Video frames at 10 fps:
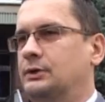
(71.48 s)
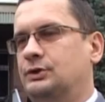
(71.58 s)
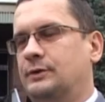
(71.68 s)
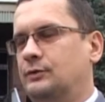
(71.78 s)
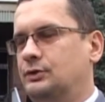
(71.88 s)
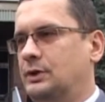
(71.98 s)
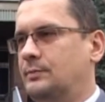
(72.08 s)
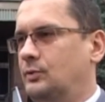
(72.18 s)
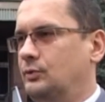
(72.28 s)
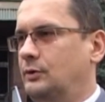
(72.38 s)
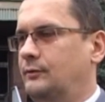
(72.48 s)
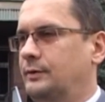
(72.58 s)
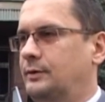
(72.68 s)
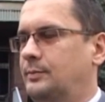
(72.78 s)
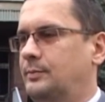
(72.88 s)
Dzisiaj w godzinach
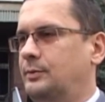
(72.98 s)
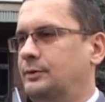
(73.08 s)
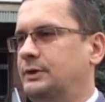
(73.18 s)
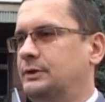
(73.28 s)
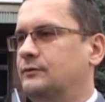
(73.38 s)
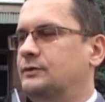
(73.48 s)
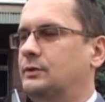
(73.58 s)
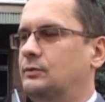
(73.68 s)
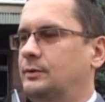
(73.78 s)
południowych policjanci Wydziału